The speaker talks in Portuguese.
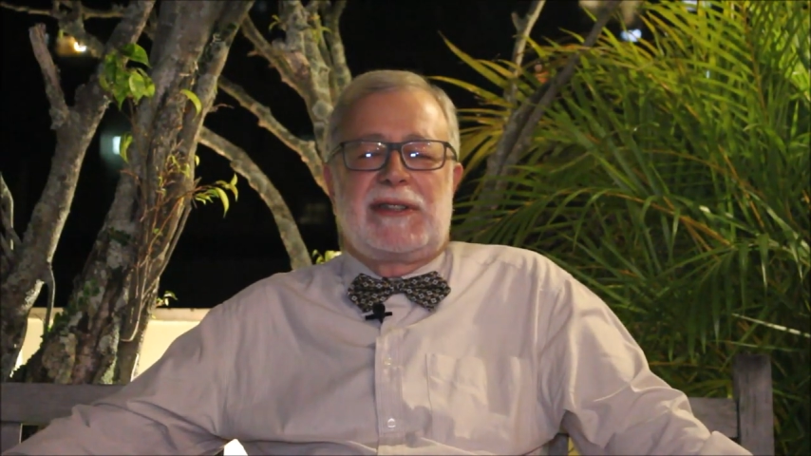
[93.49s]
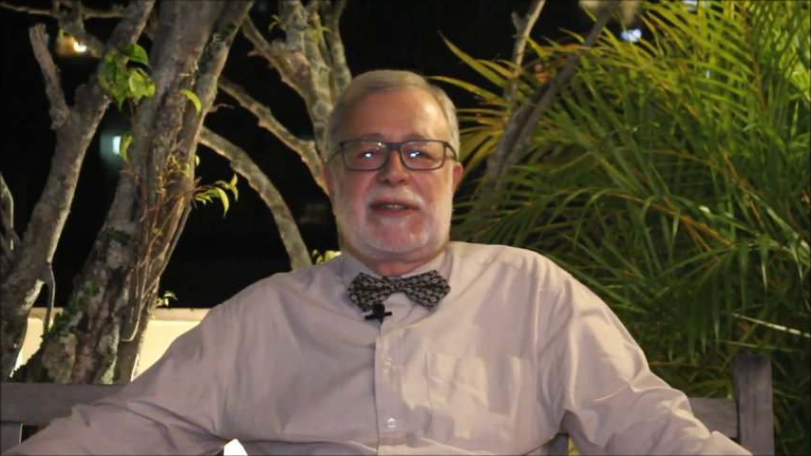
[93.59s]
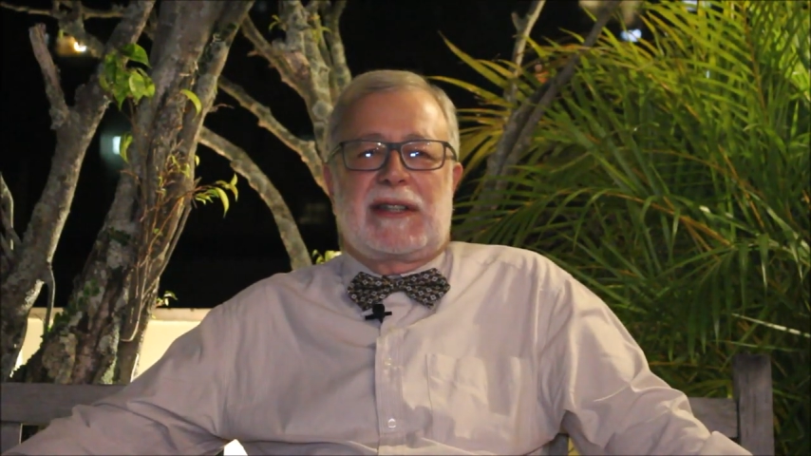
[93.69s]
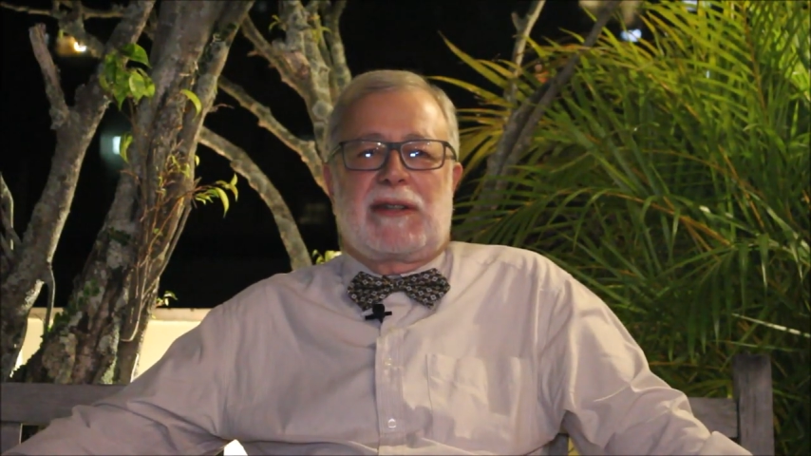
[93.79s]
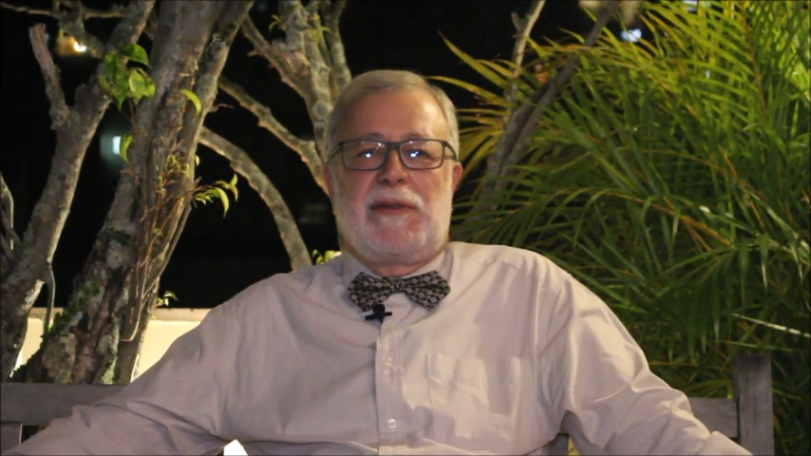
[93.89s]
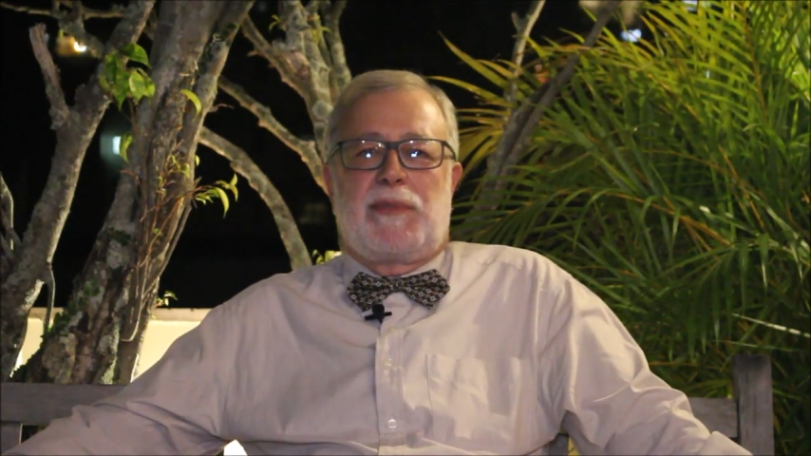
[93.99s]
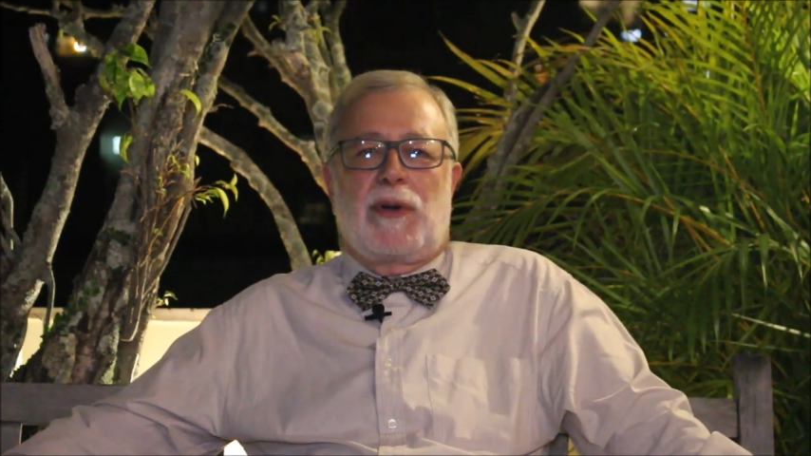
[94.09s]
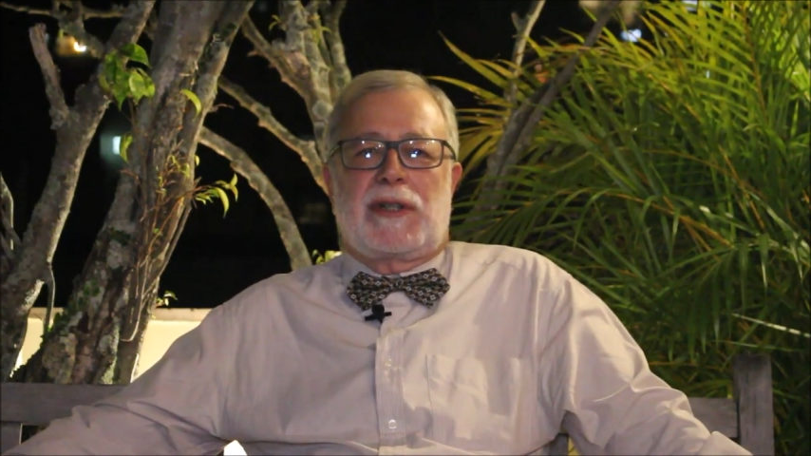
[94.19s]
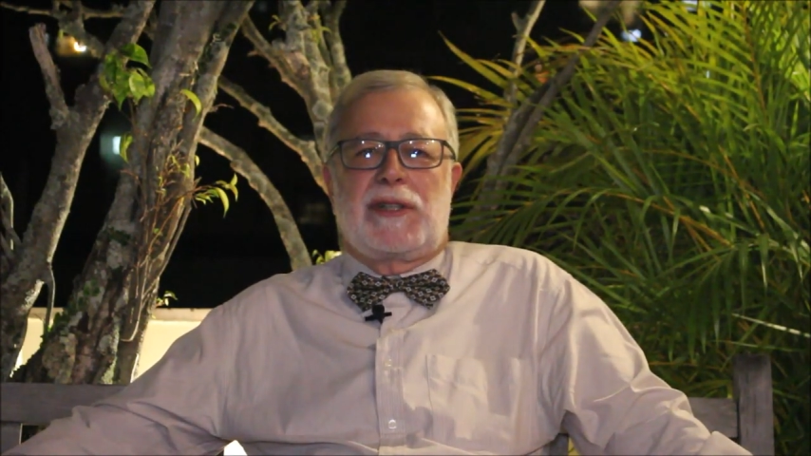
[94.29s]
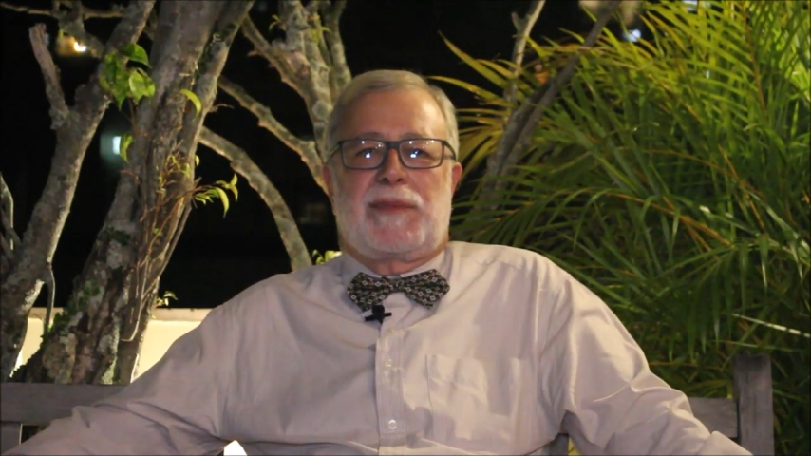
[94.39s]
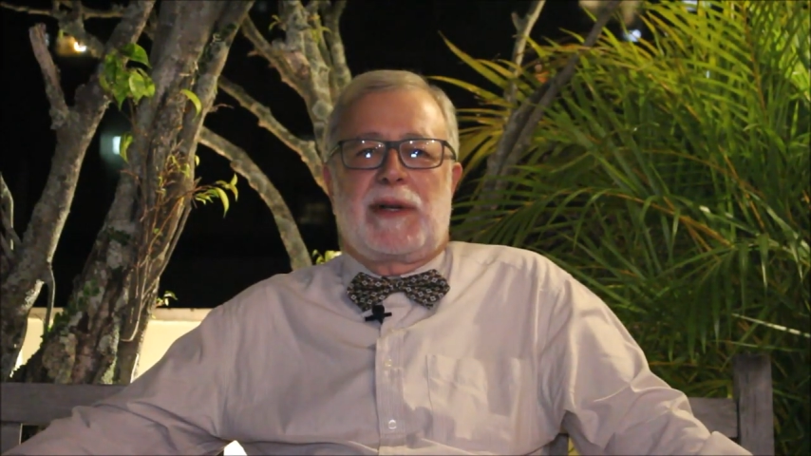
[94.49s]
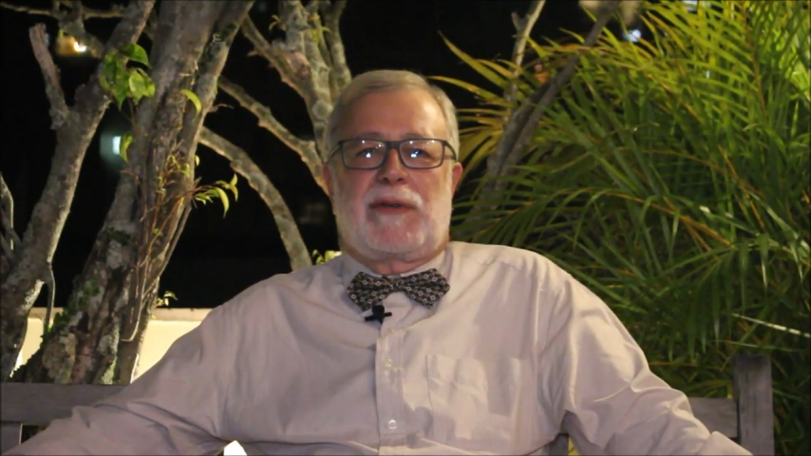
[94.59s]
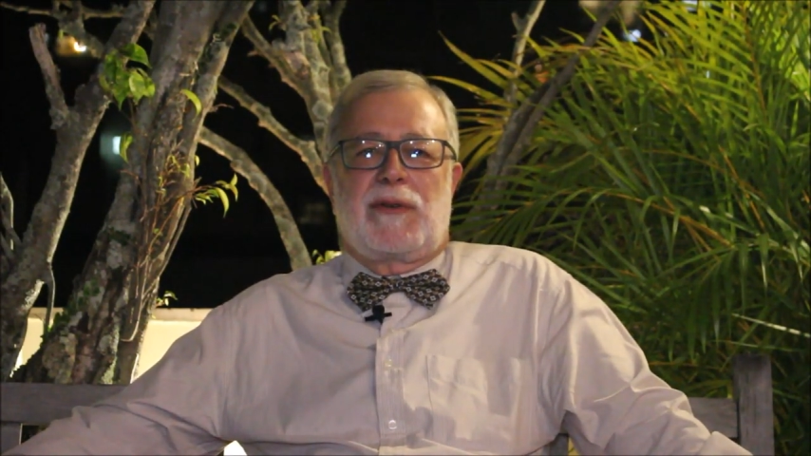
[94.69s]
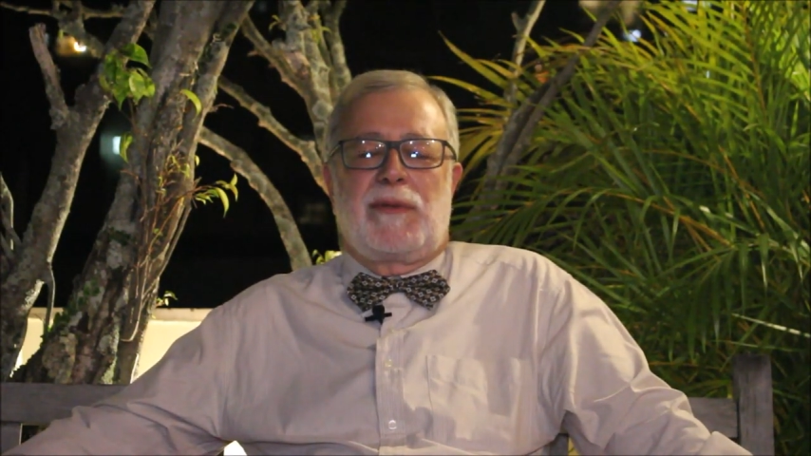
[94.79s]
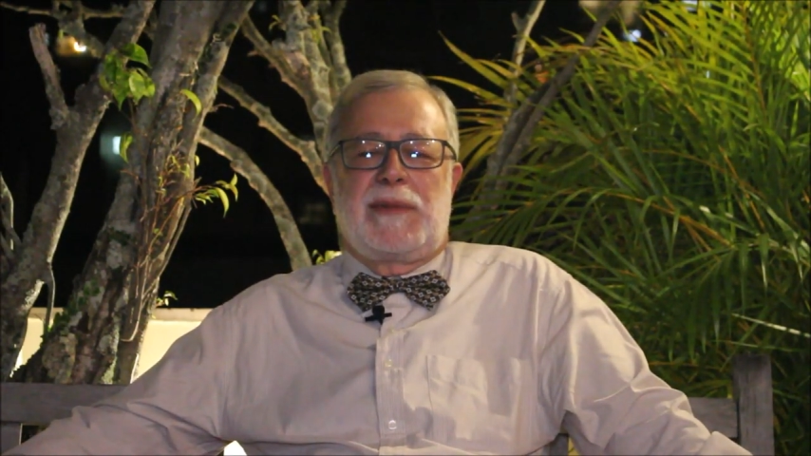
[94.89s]
se é tão importante para a
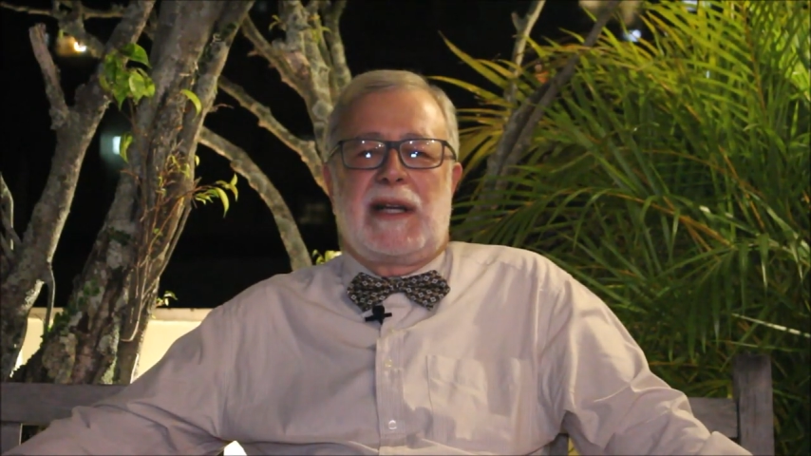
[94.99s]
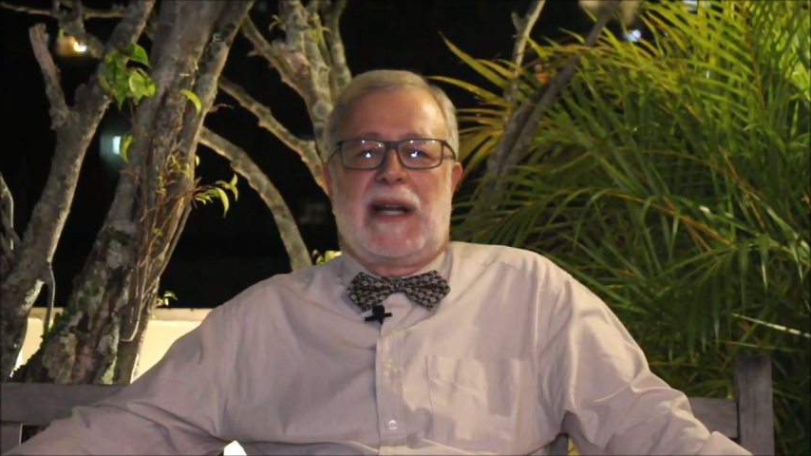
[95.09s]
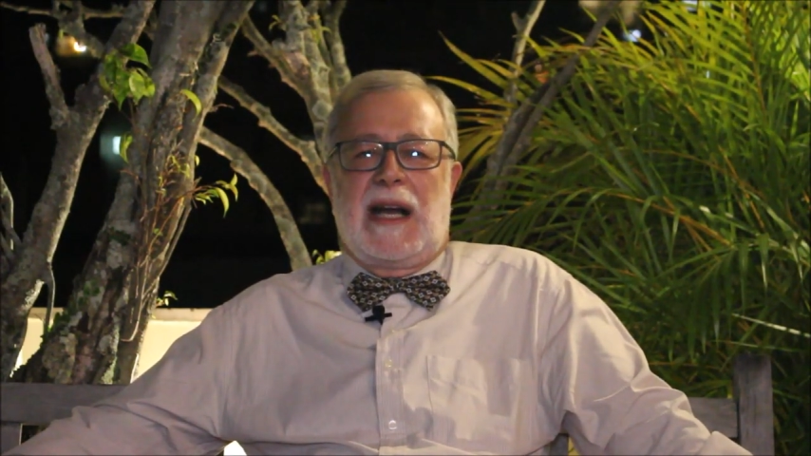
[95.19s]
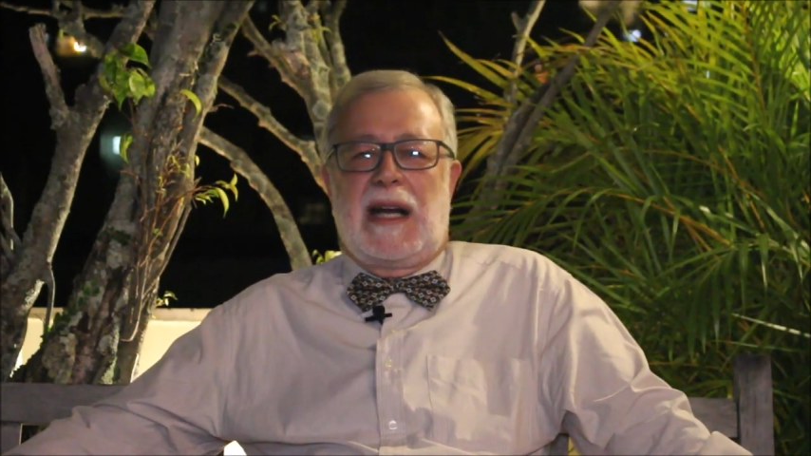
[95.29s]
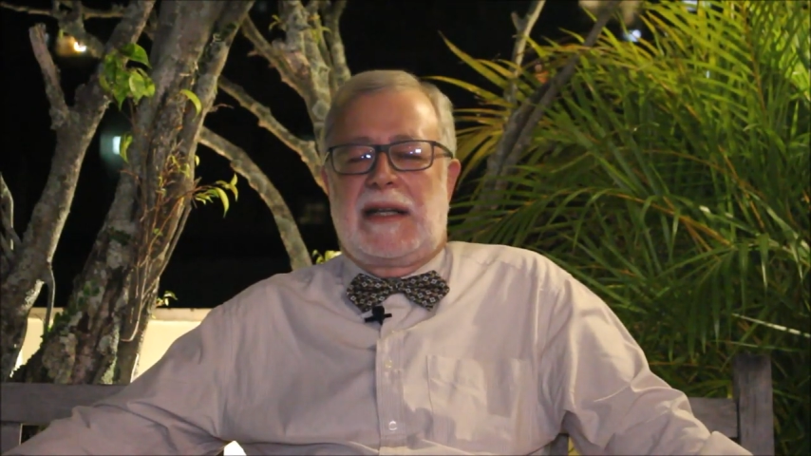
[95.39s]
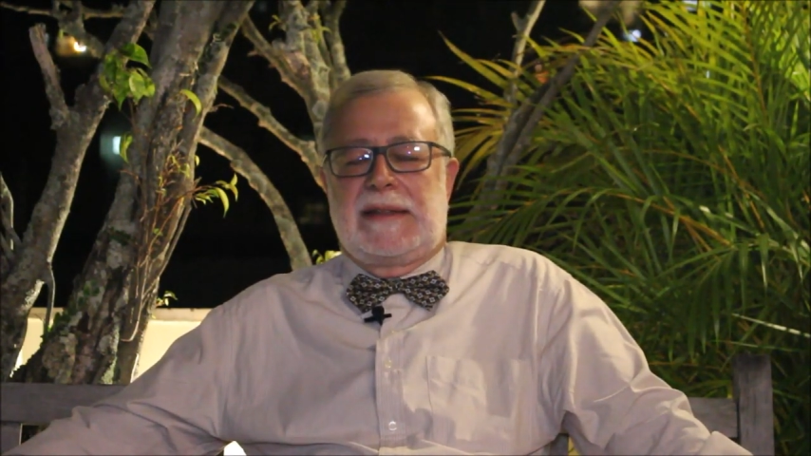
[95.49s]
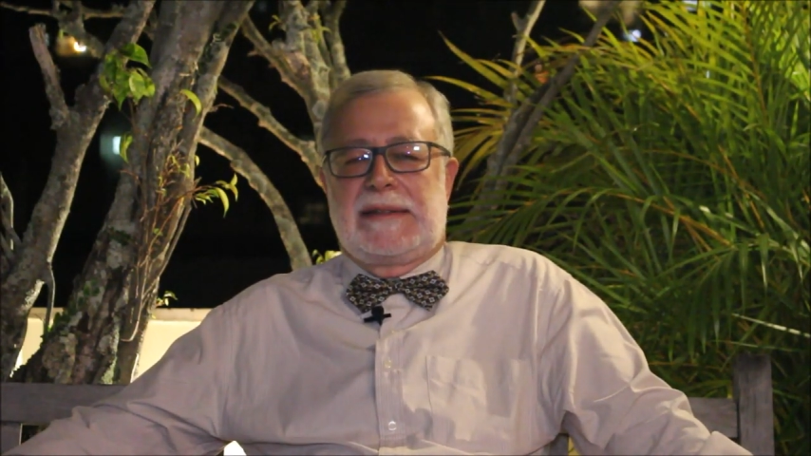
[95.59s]
economia lá.